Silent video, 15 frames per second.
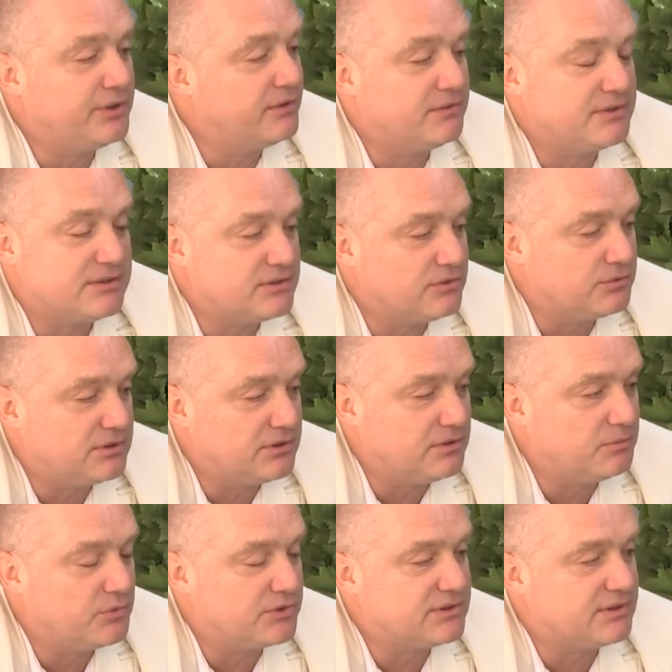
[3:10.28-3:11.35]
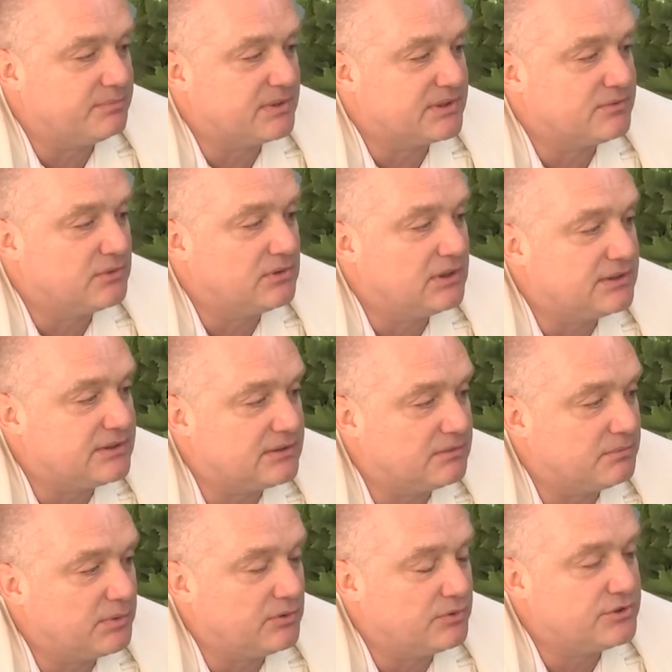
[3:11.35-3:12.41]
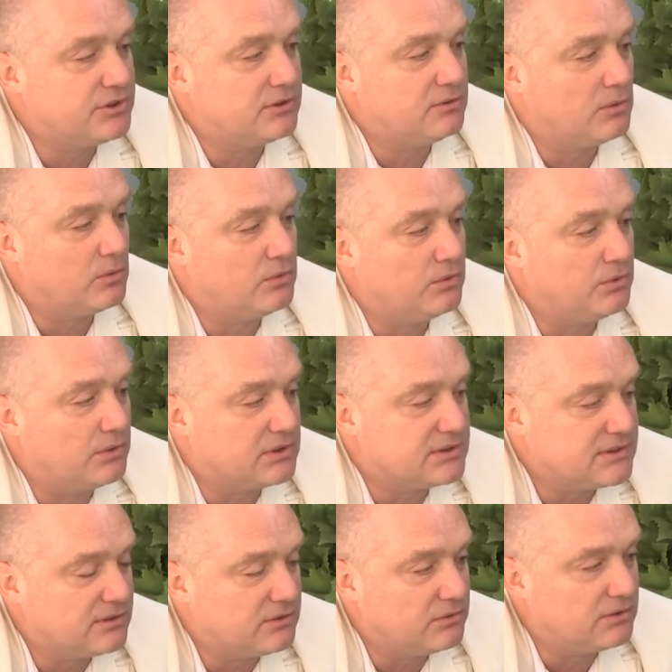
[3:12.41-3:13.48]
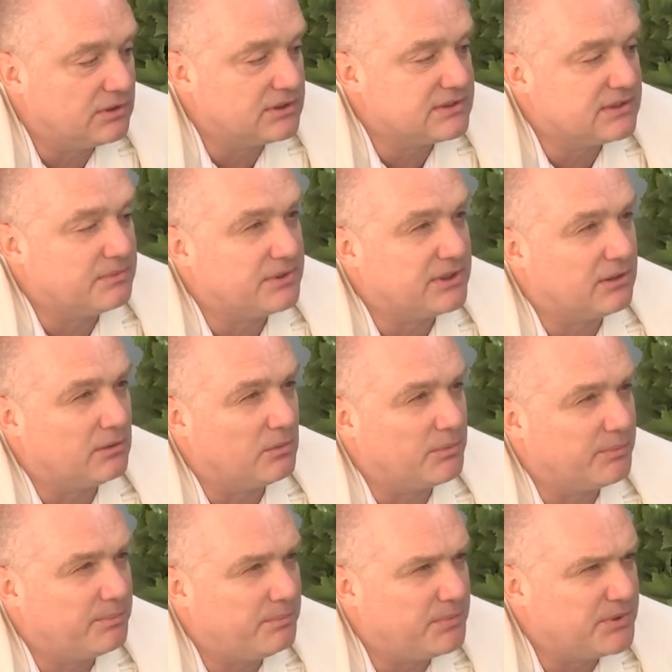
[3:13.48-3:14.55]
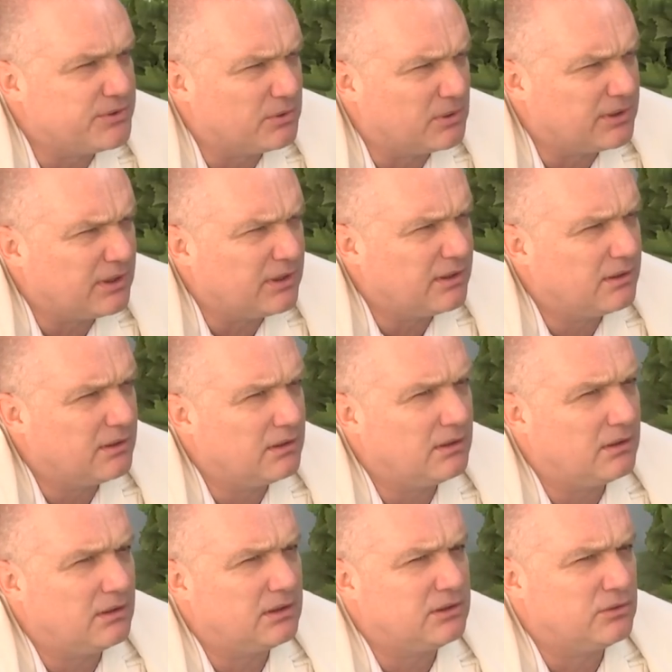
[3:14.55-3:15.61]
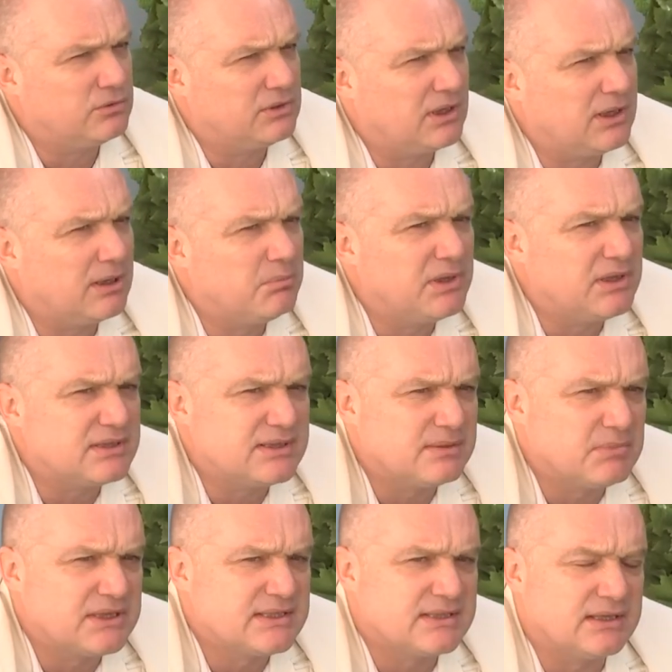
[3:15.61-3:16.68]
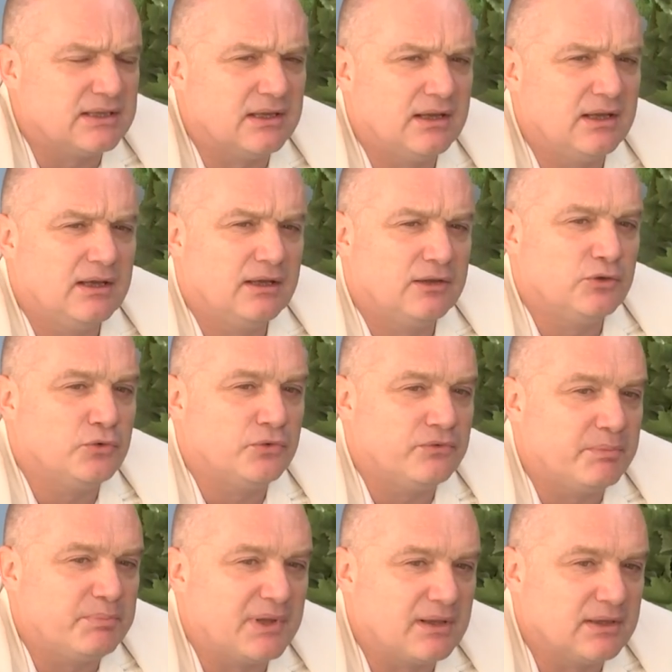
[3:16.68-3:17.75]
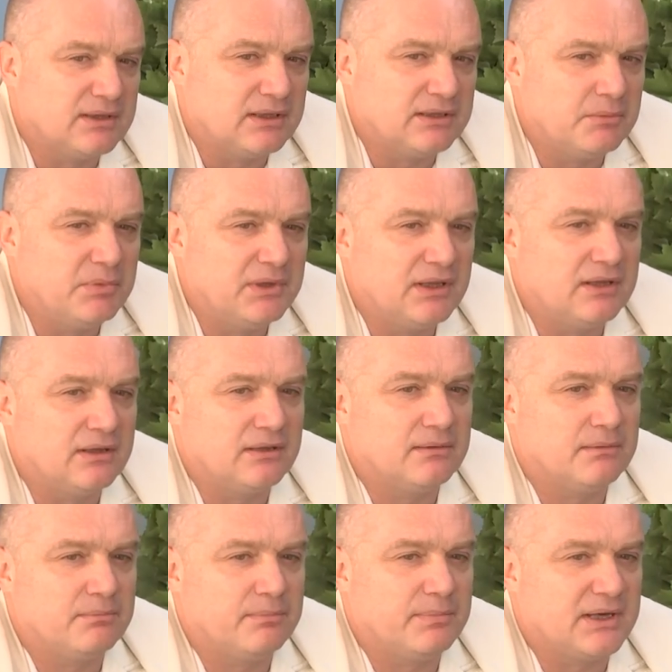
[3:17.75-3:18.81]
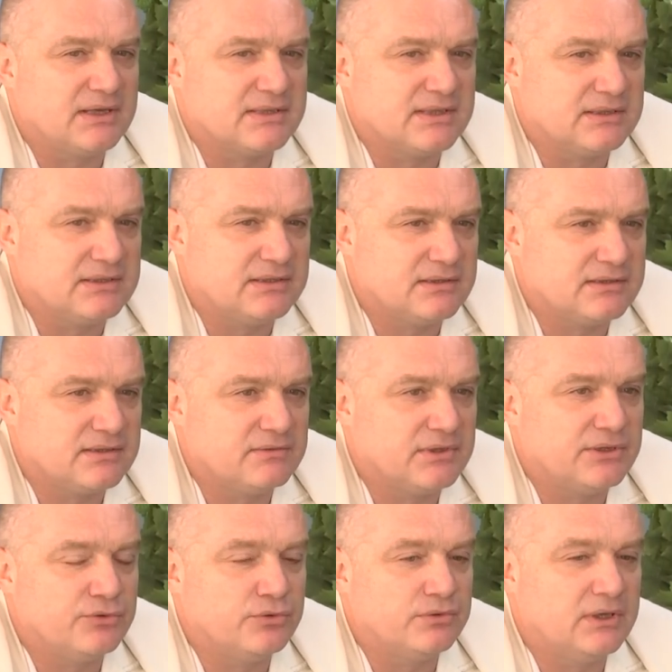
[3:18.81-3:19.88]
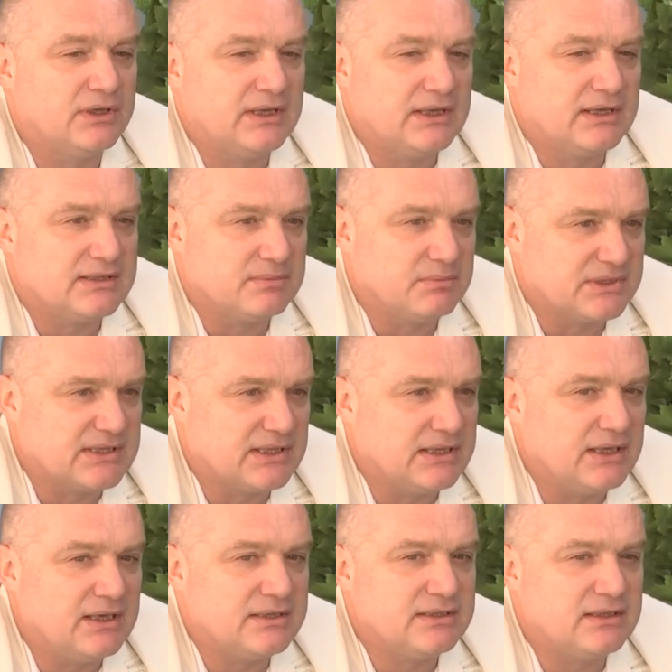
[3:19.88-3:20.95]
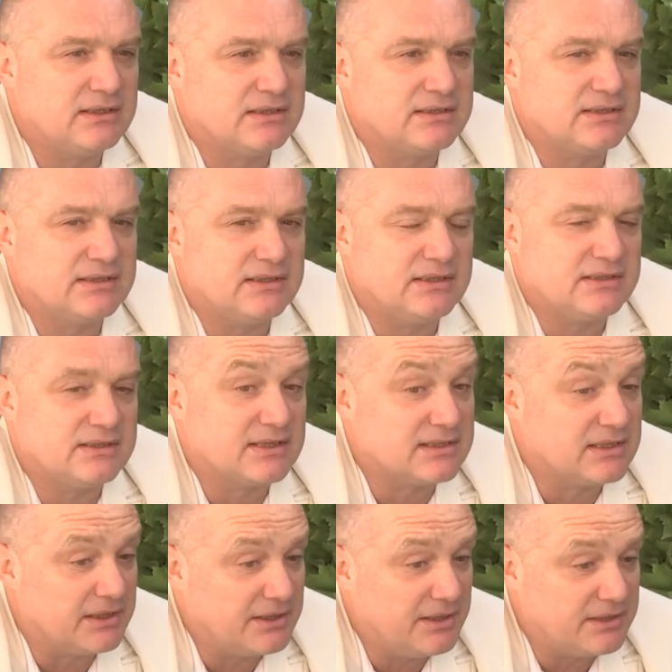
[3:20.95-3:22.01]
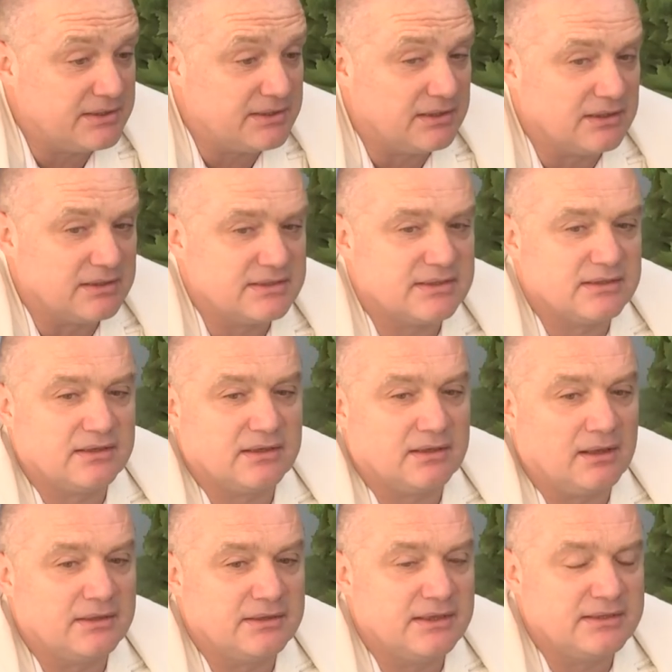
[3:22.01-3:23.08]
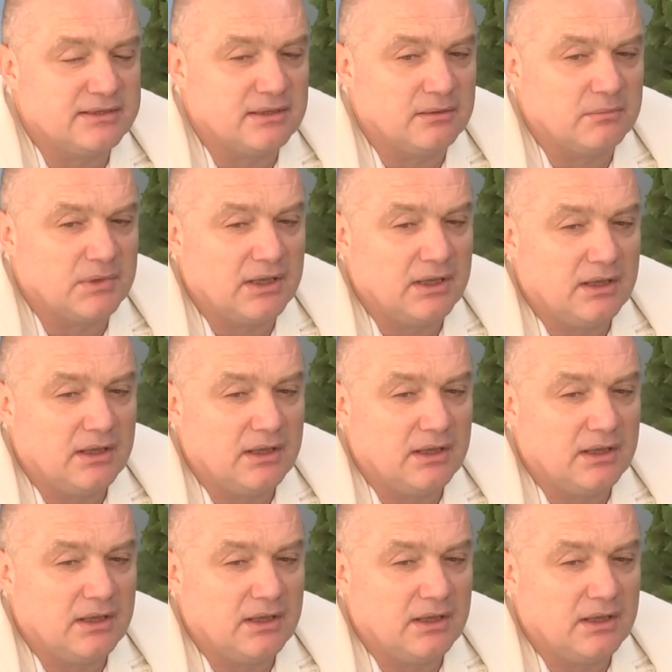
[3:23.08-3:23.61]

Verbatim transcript: я в институте не мог себе позволить э, получить другую оценку на экзамене, кроме пятерки. Это вот такая была самоцель. Ну, во-первых, надо было показать свою самостоятельность и состоятельность родителям.